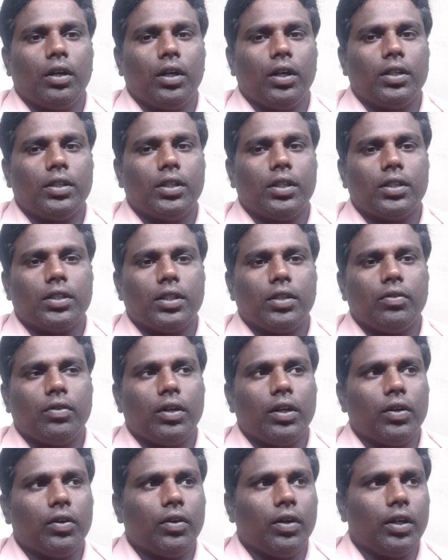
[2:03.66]
ఎస్సీ ఎస్టీ
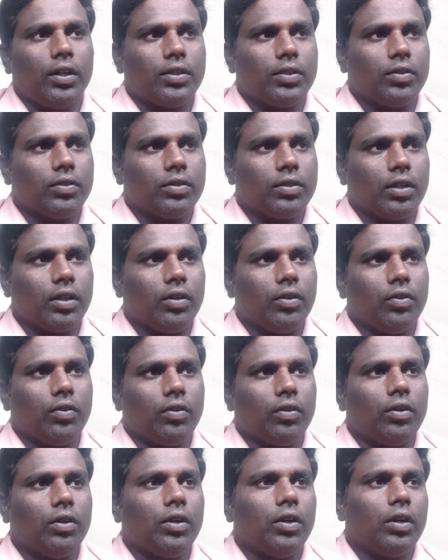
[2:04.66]
వాళ్ళకు ఐదు సంవత్సరాలు
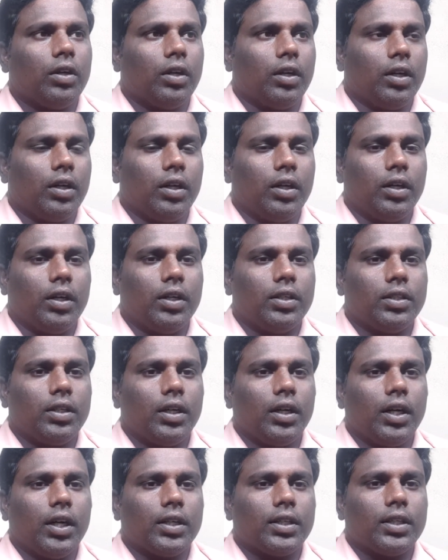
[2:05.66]
ఏజ్
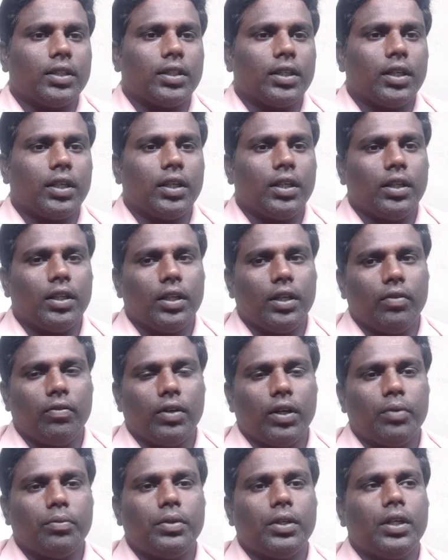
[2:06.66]
రిలాక్సేషన్ అనేది
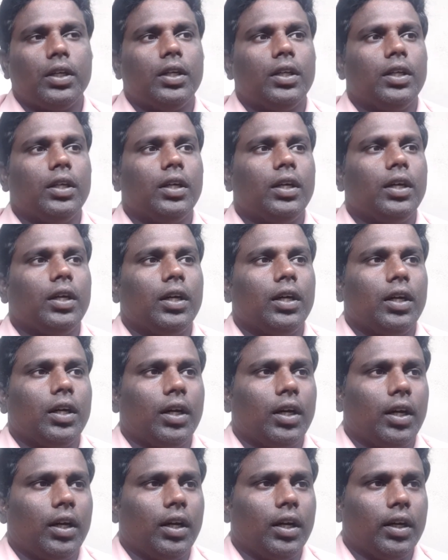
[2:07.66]
ఇవ్వడం జరిగింది
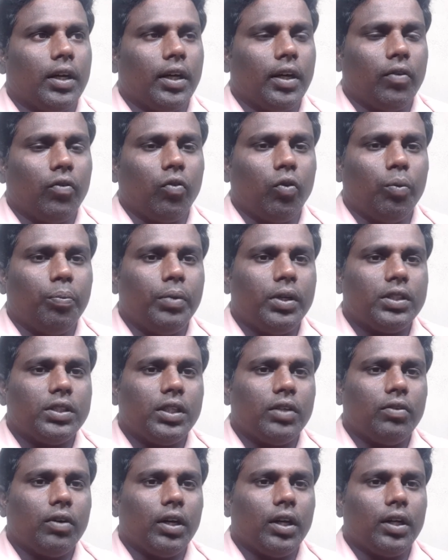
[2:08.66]
అలాగే ఓబీసీ
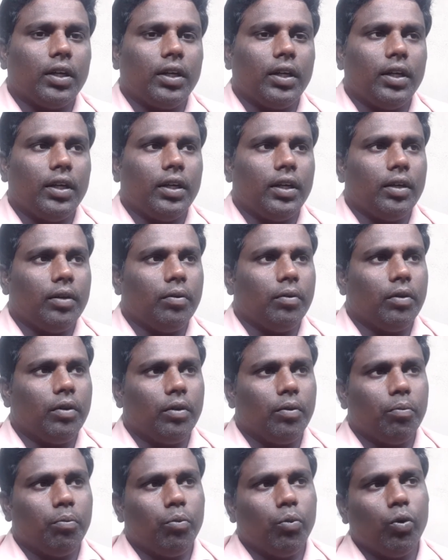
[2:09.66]
వాళ్ళకి
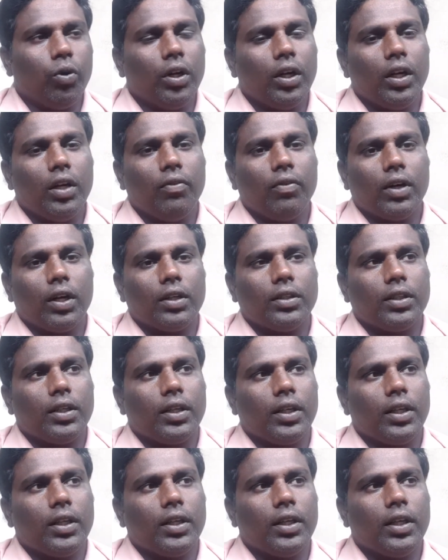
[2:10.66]
మూడేళ్ళు ఇవ్వడం
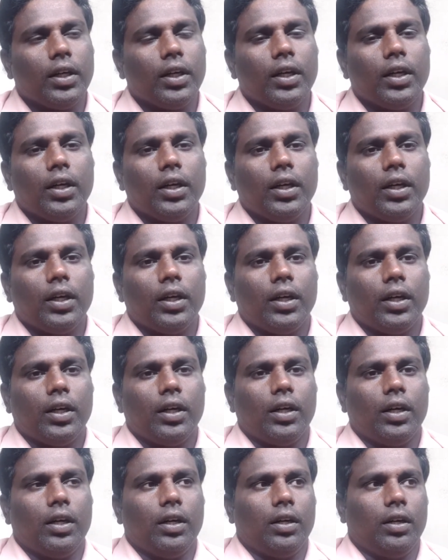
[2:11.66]
జరిగింది
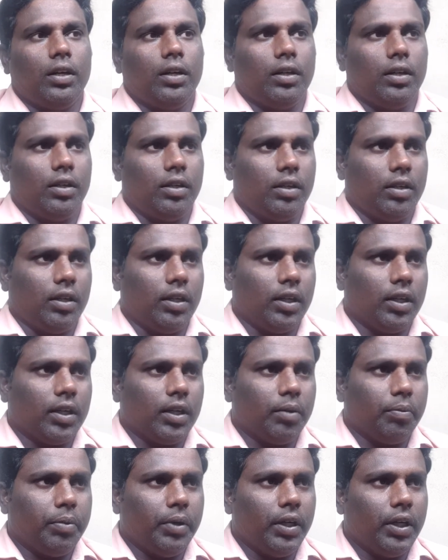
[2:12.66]
అలాగే
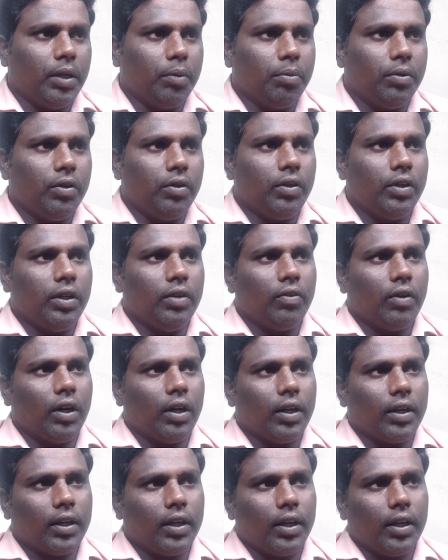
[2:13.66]
పీడబ్ల్యూడి
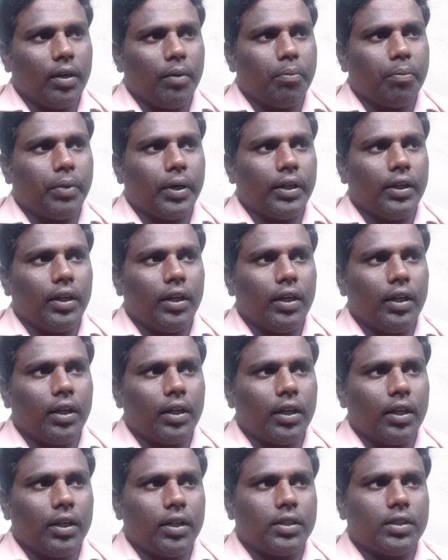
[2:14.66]
వాళ్ళకి పదేళ్ళ
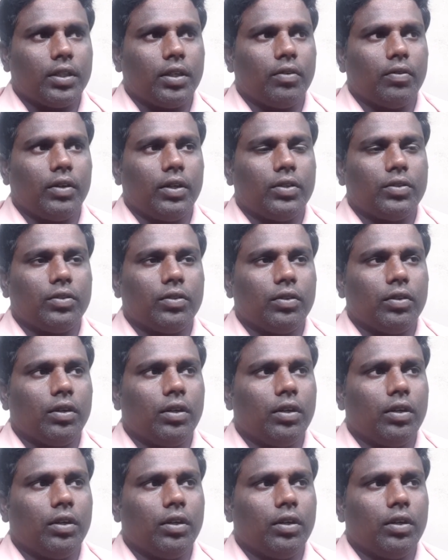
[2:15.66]
గరిష్ట వయసు